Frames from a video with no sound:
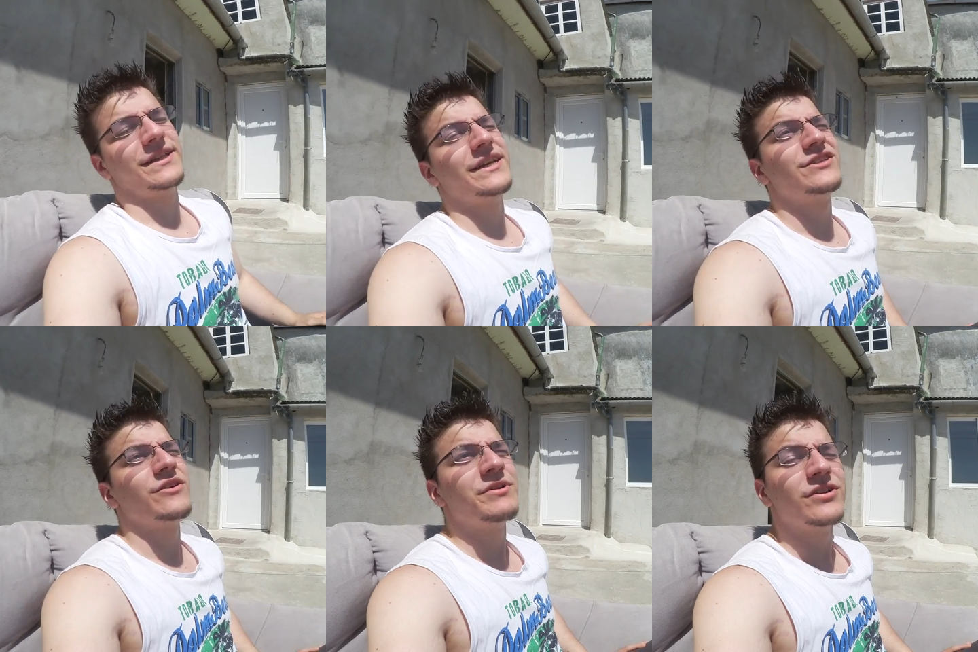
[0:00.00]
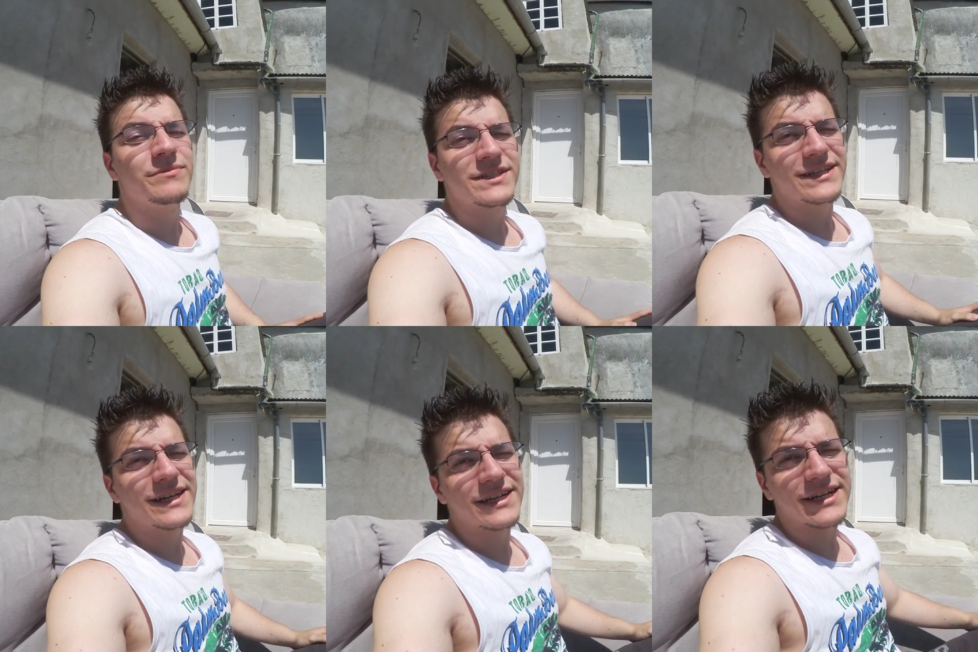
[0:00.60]
Ich sonne mich noch ein
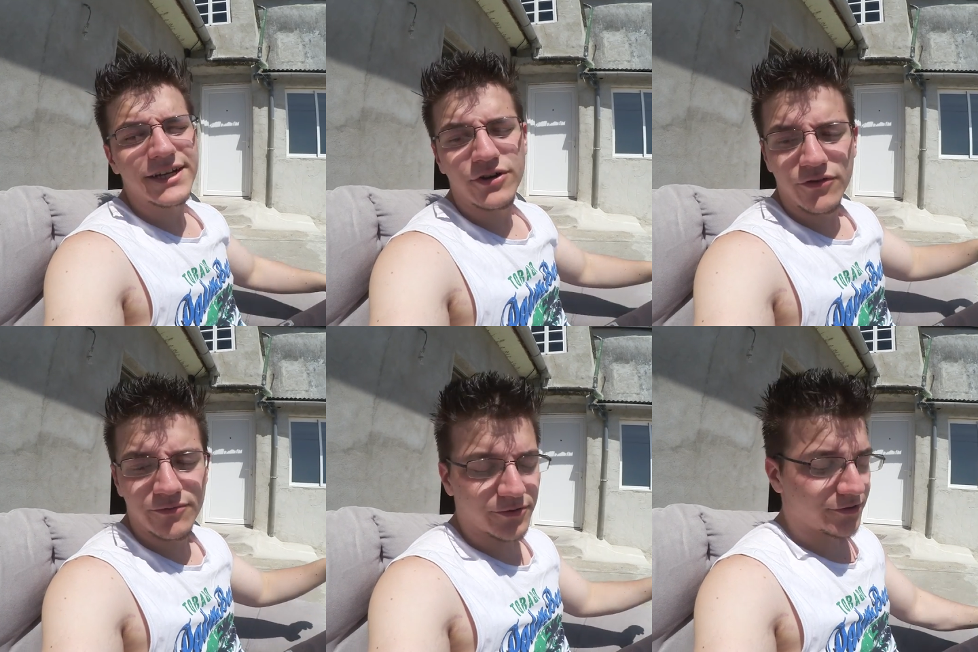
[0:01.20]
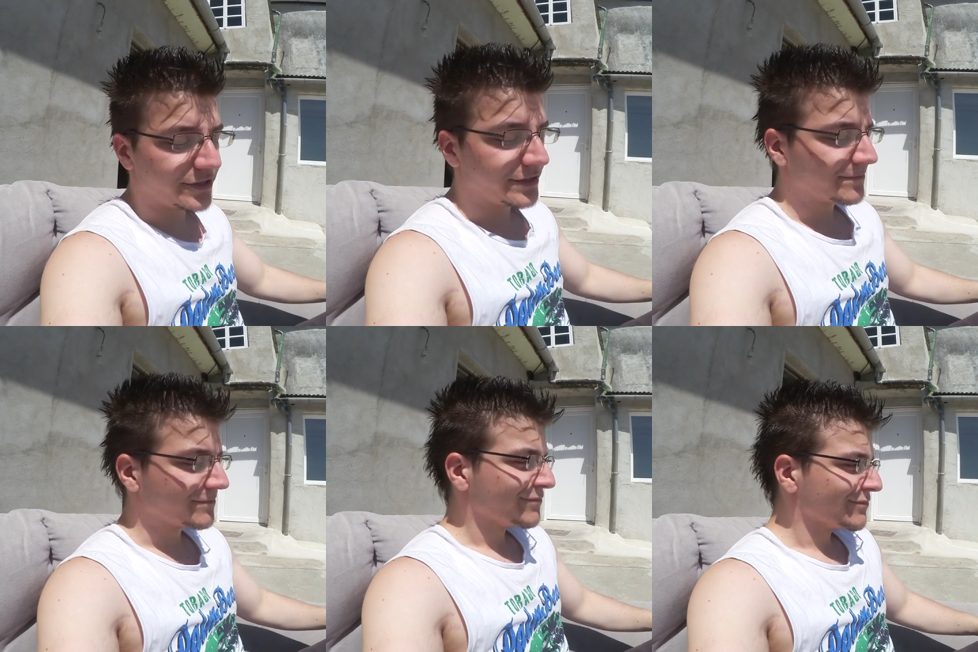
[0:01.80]
bisschen, gehe gleich einkaufen und
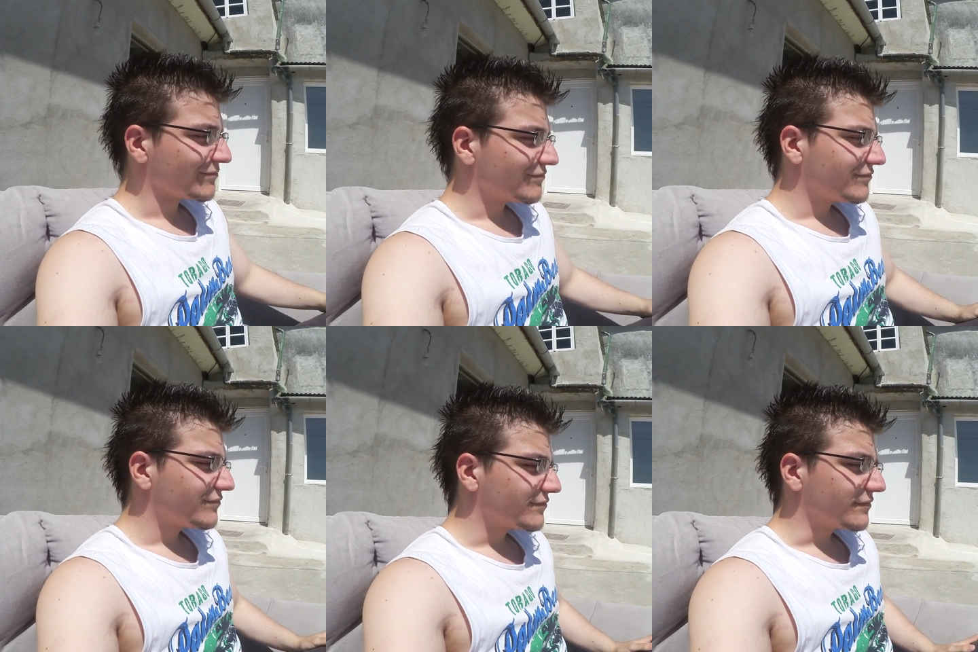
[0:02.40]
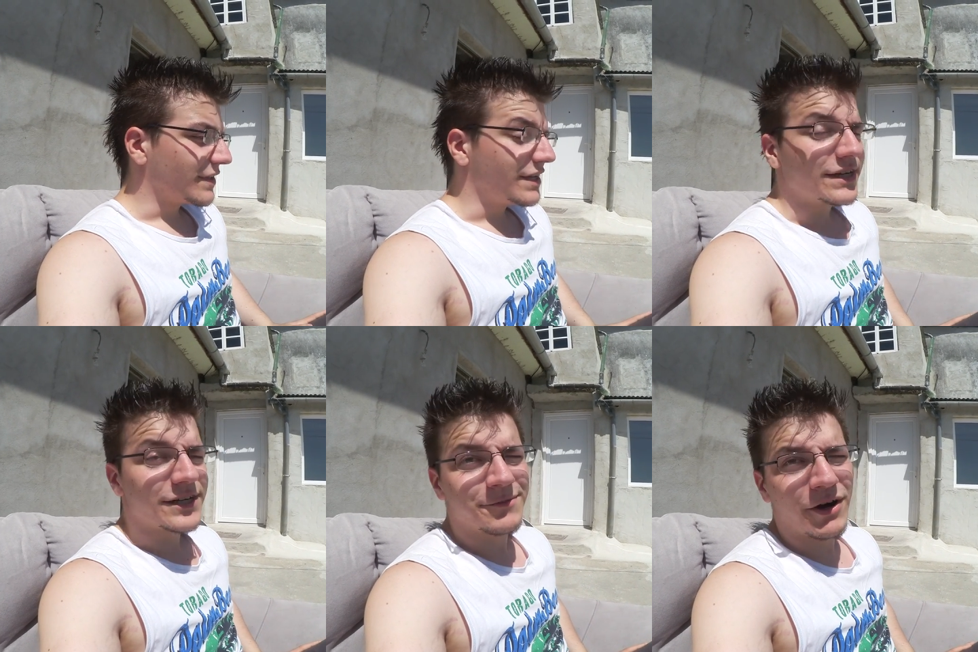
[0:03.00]
ja,
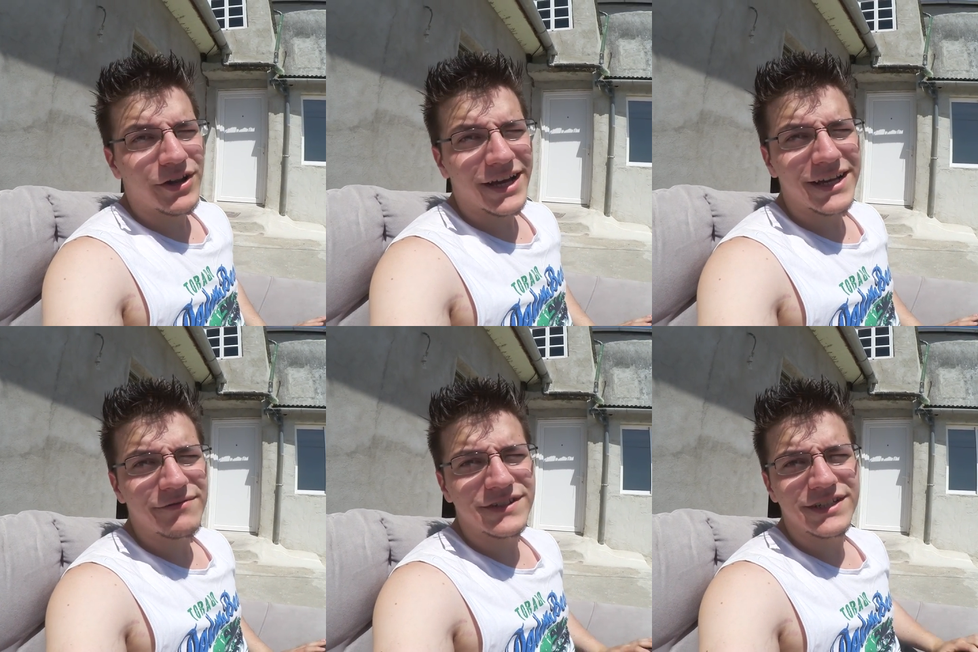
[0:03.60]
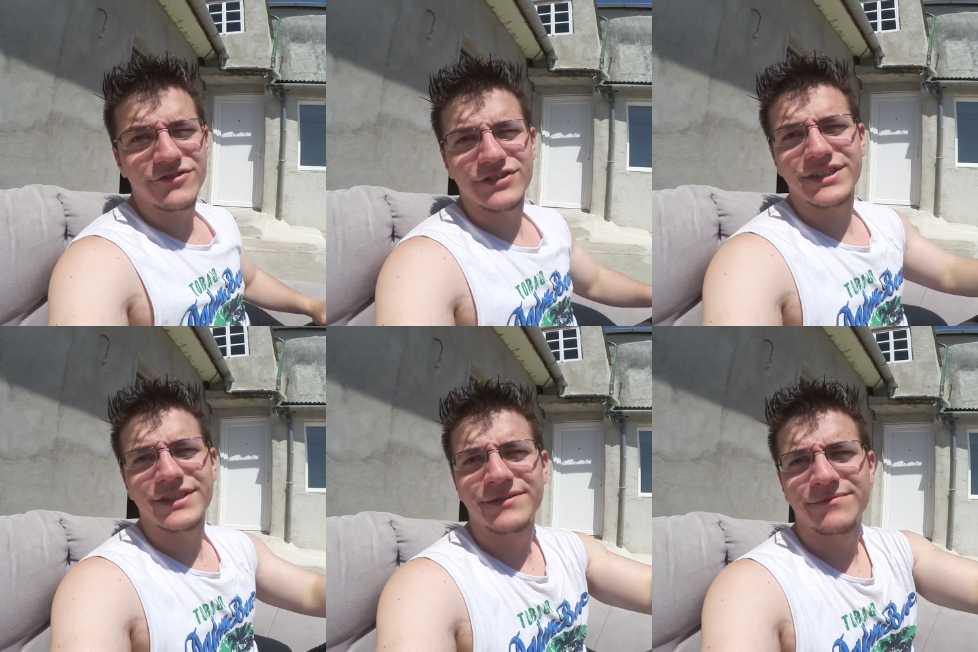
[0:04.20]
haut da rein, wir sehen uns,
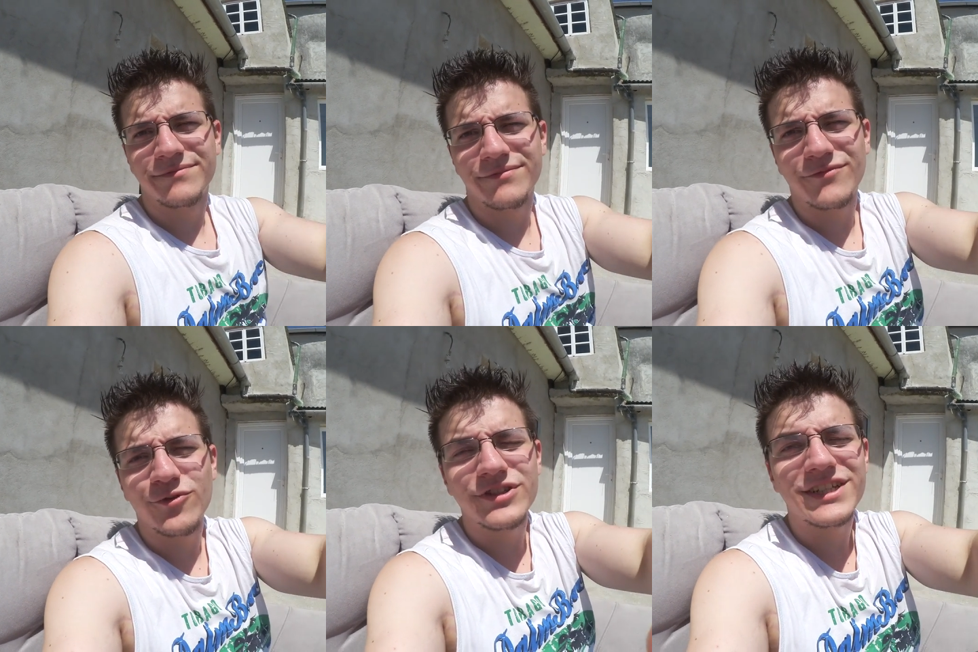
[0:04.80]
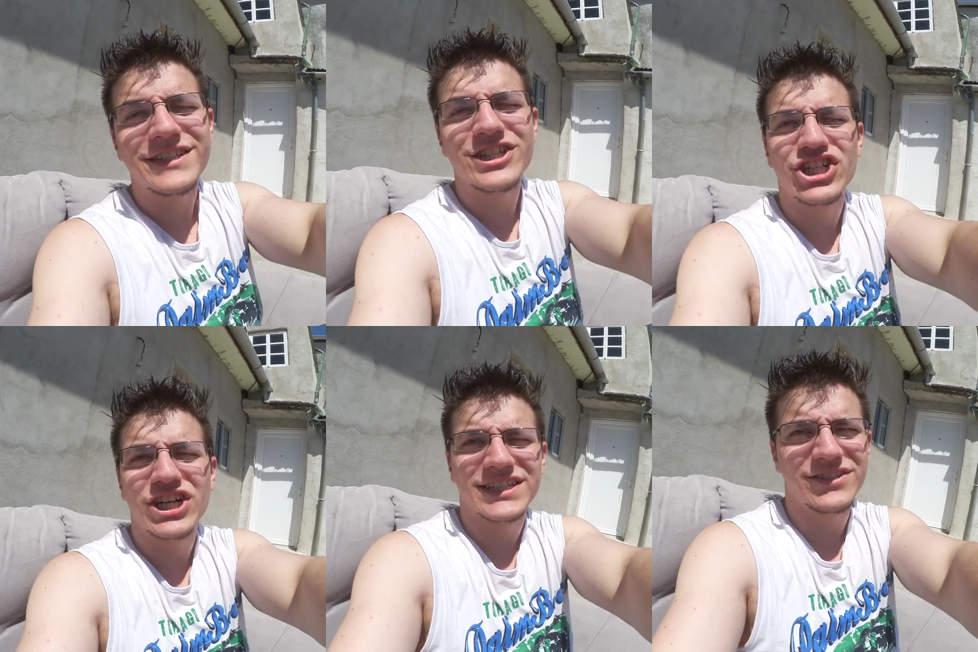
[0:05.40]
ne? Wo ist jetzt der
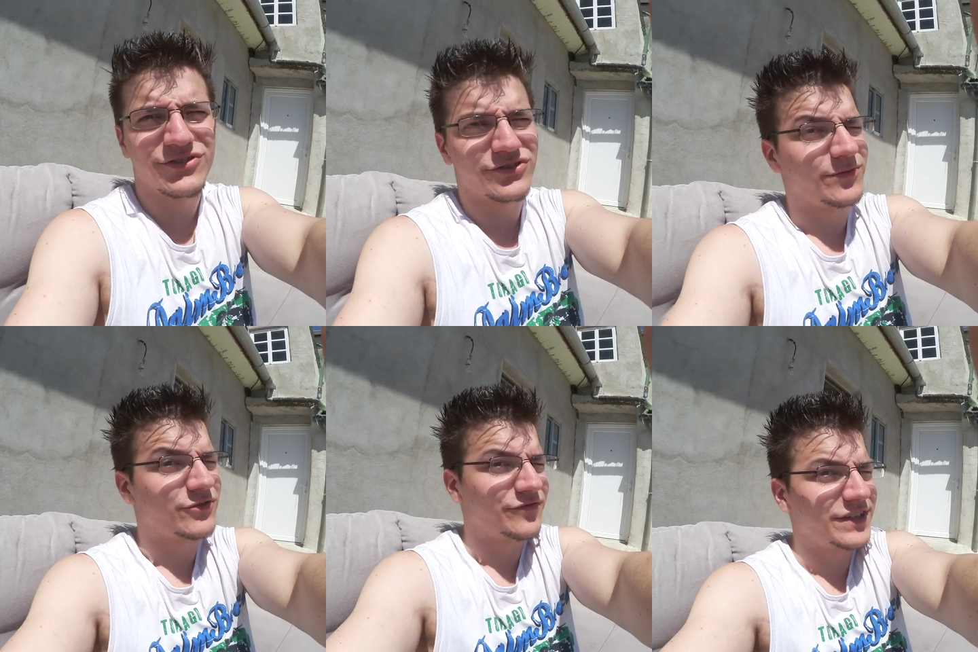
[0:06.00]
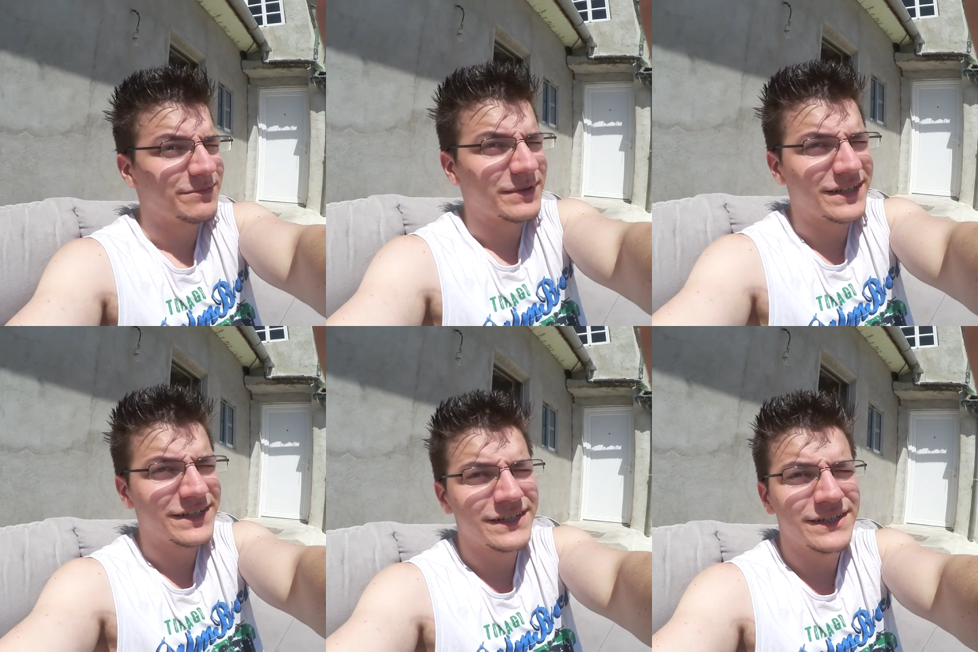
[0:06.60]
scheiß Ausknopf schon wieder,
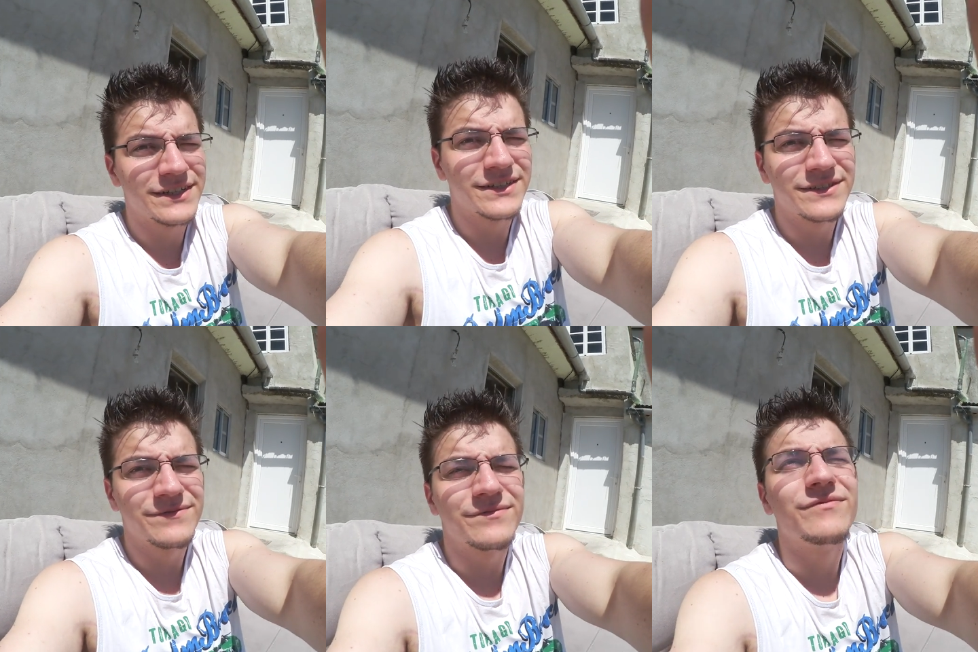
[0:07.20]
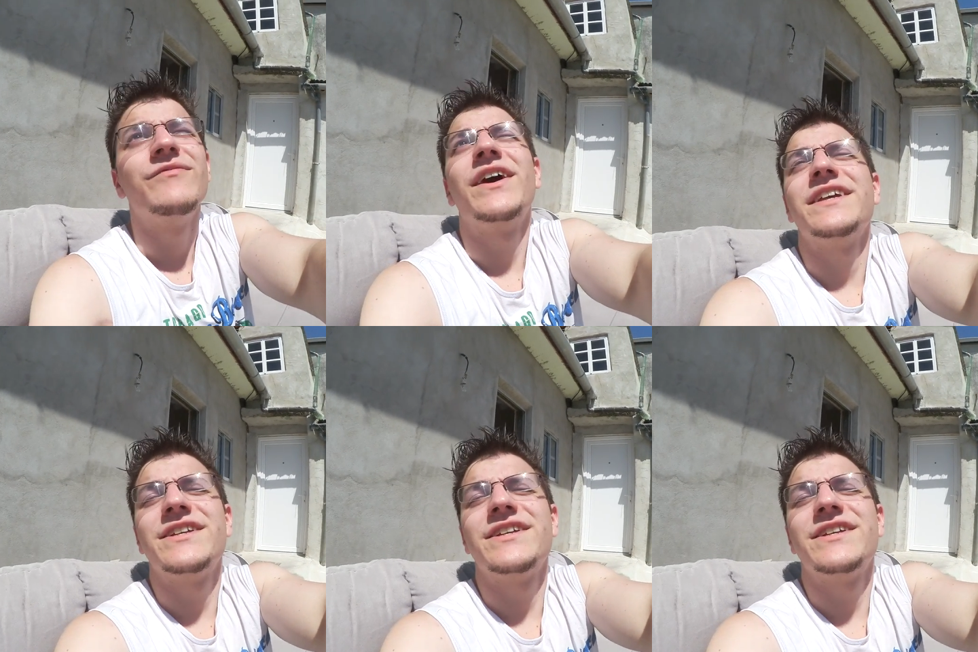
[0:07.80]
Mann? Warte,